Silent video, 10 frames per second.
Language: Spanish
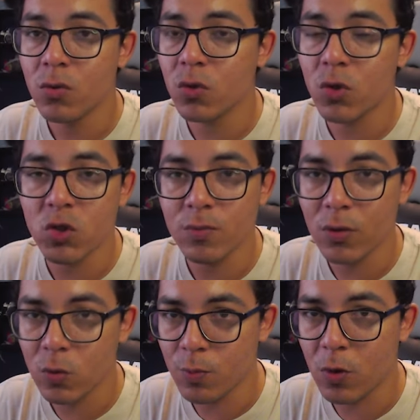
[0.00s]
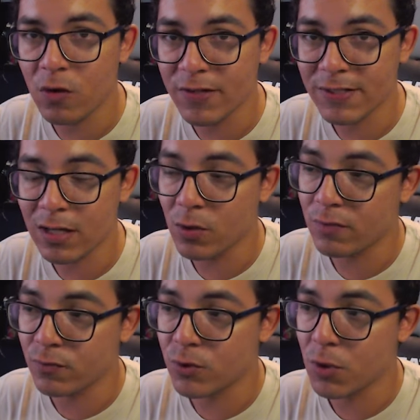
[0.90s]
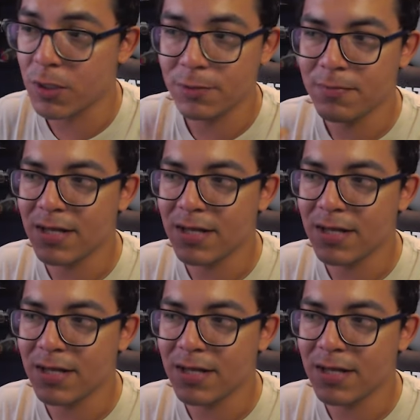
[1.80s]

un conocimiento un poco avanzado de funciones,